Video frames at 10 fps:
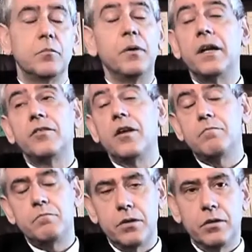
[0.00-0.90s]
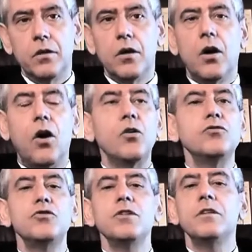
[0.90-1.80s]
Per esempio,
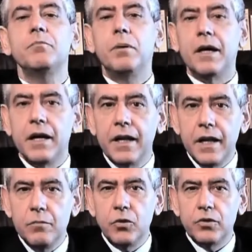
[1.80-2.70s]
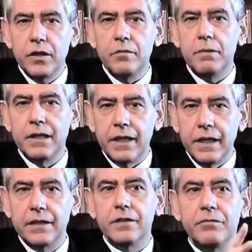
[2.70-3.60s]
oggi parleremo di
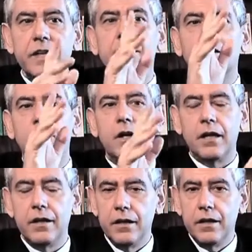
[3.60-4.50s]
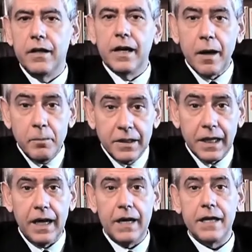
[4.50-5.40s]
Madrid, virgola, la
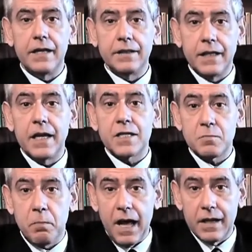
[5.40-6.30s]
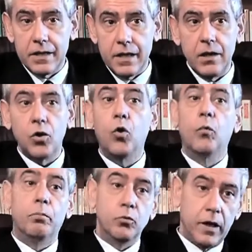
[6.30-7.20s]
capitale della Spagna,
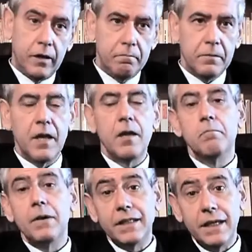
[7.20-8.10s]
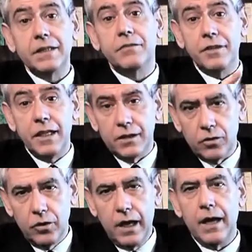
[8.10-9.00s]
oppure Madrid,
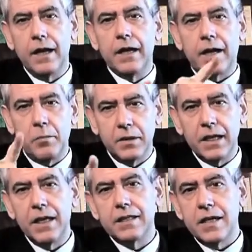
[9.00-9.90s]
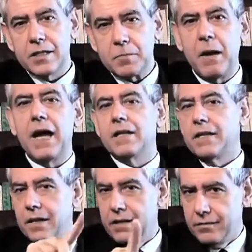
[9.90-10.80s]
virgola, la capitale della
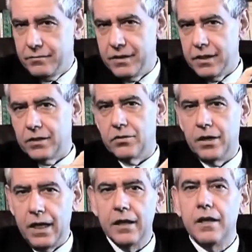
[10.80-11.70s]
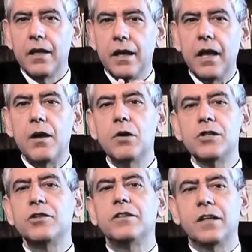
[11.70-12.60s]
Spagna, virgola, è
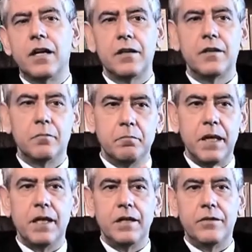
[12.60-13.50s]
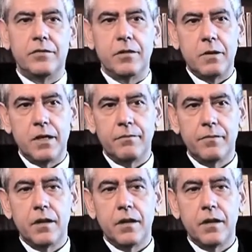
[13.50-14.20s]
una città bellissima.